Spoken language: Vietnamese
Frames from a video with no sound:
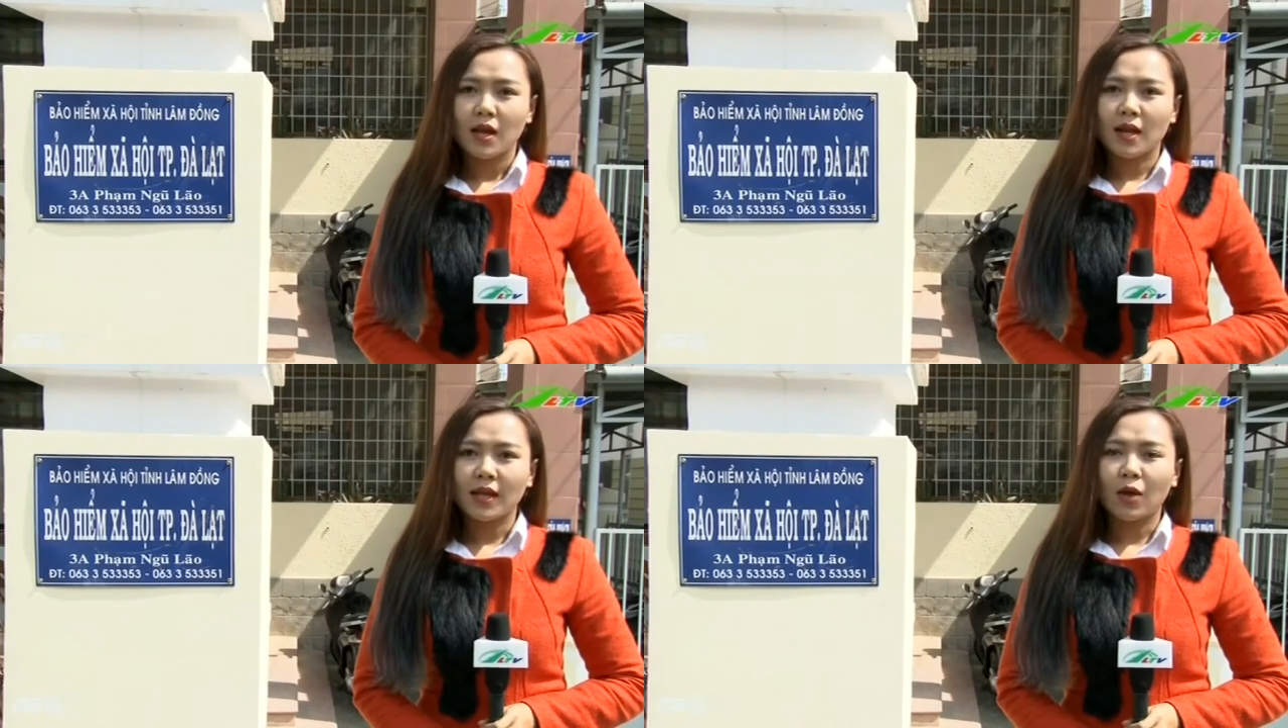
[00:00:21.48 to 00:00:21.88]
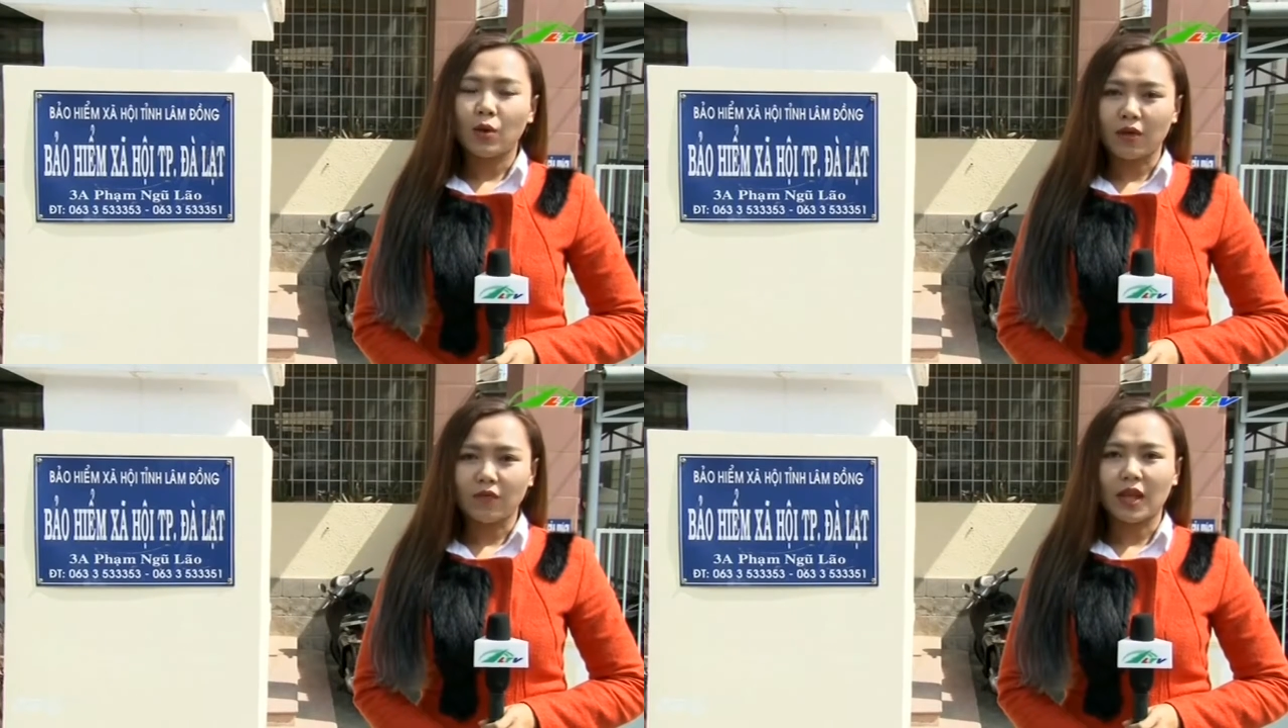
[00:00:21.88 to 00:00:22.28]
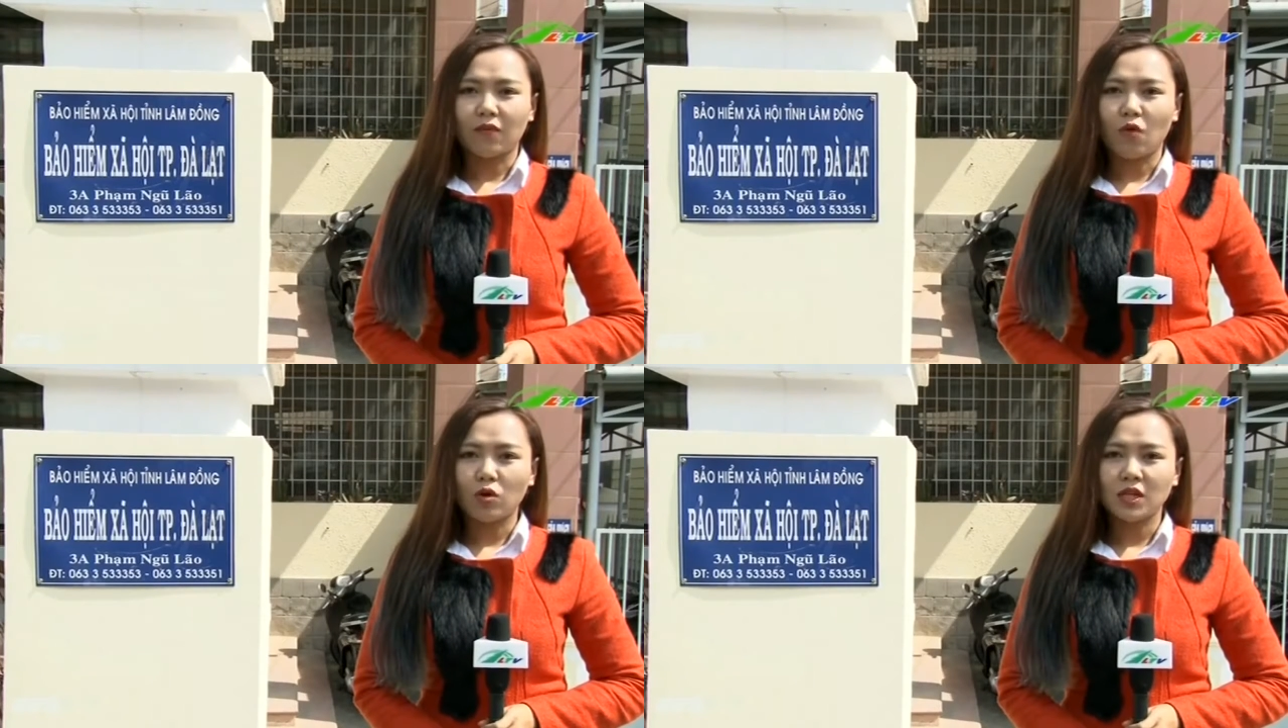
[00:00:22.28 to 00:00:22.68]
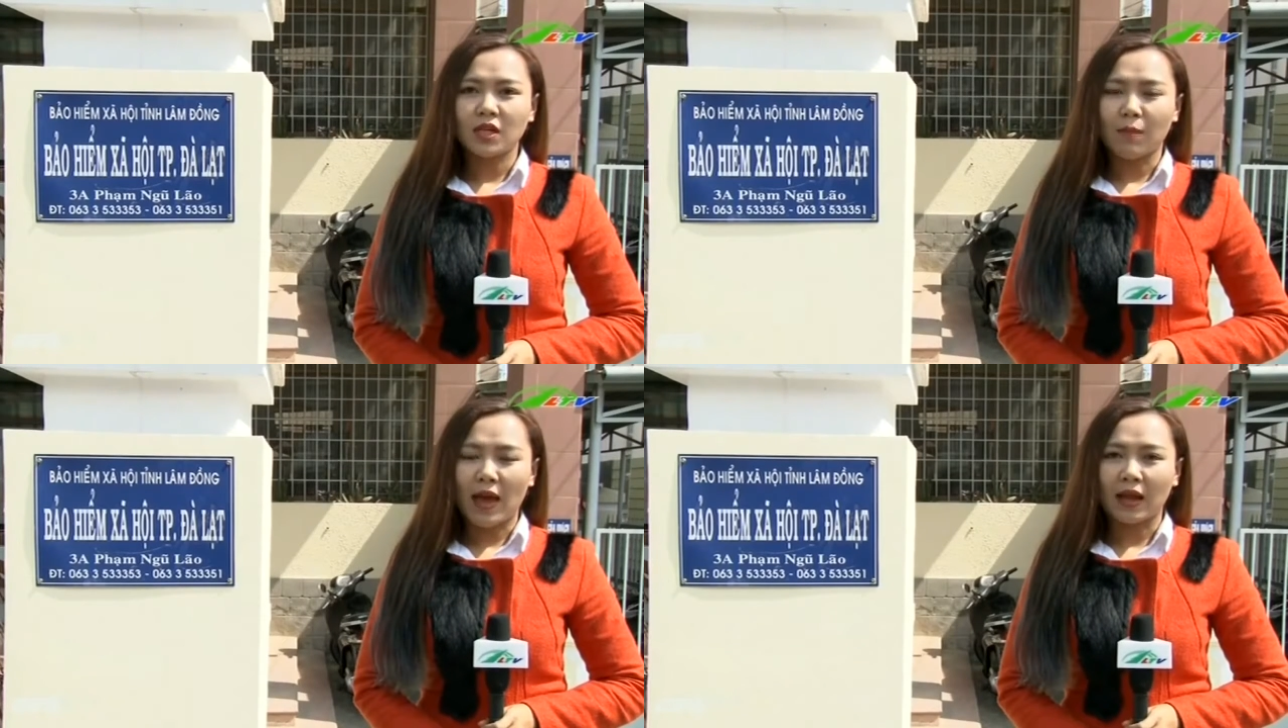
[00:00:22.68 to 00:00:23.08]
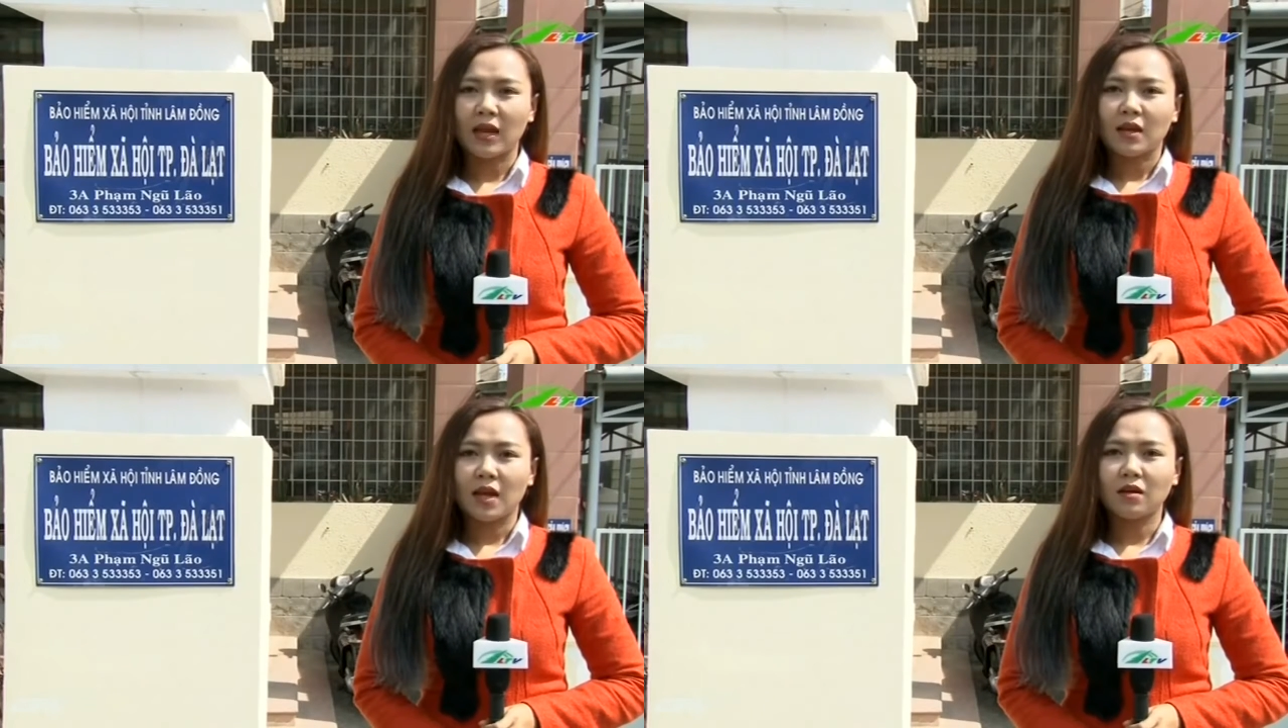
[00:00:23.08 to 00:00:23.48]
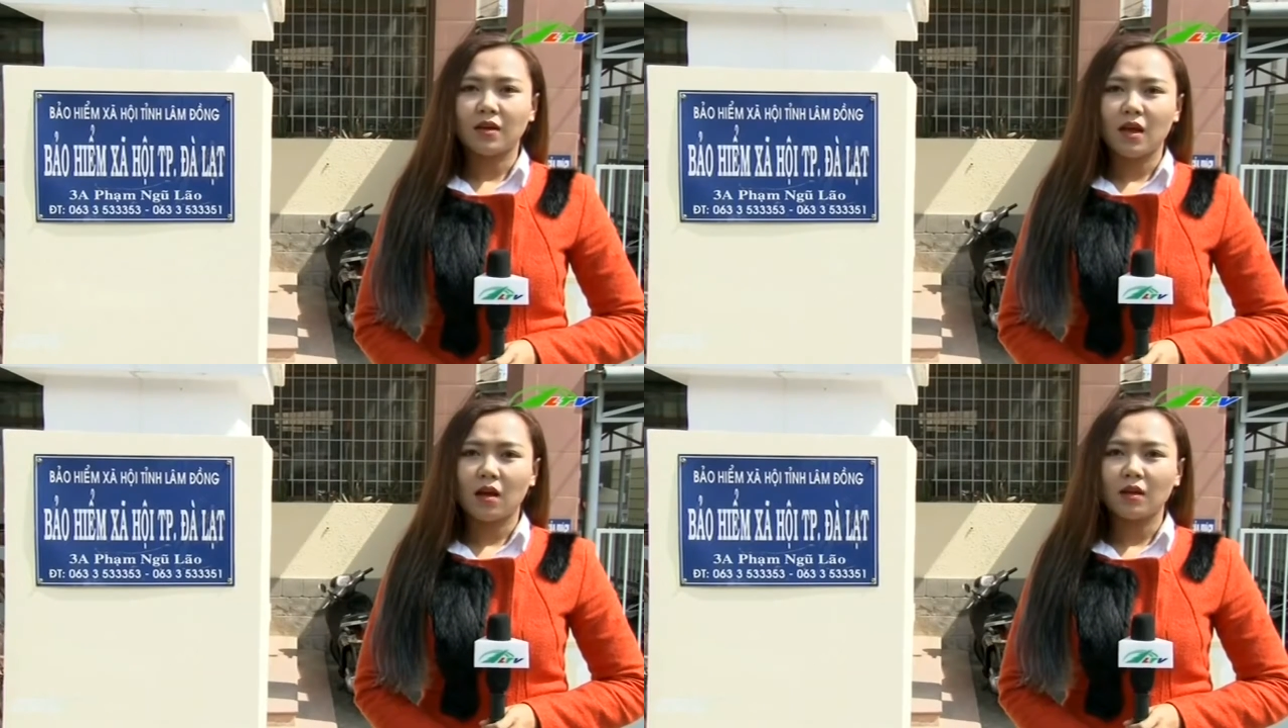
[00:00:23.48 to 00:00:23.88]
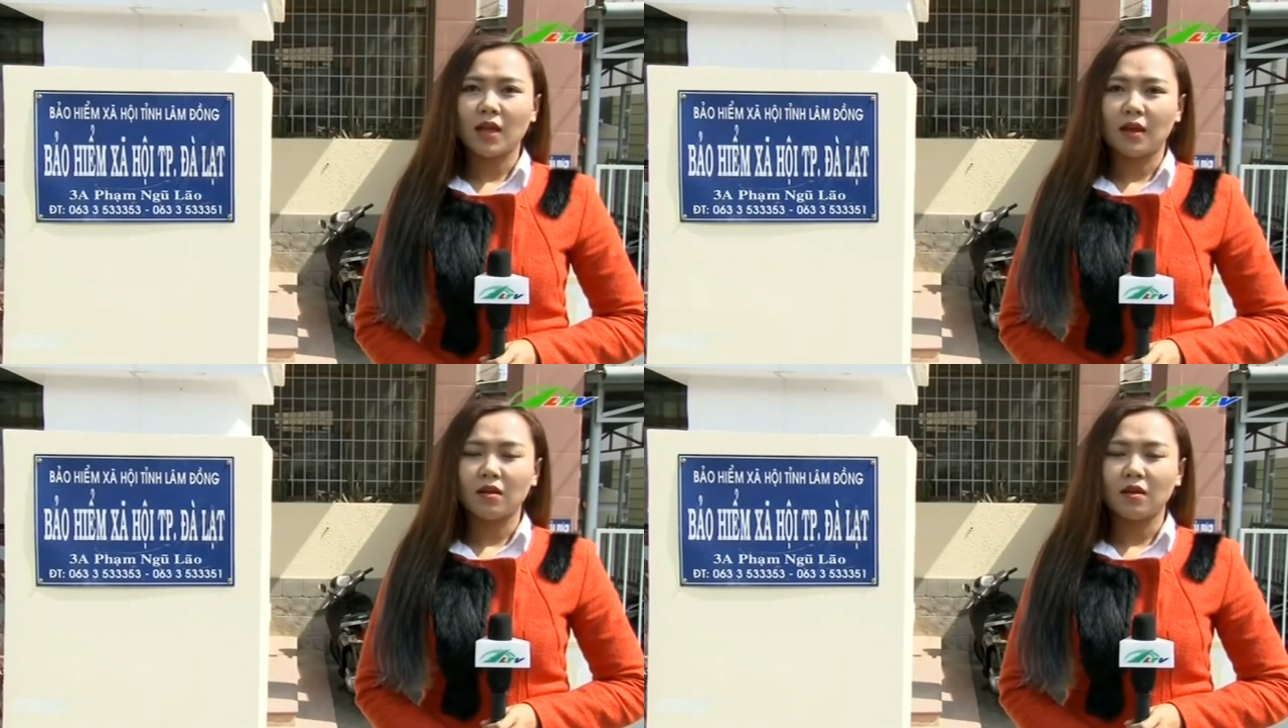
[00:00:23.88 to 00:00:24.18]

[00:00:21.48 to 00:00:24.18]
đến các huyện và thành phố trên địa bàn để người dân có thể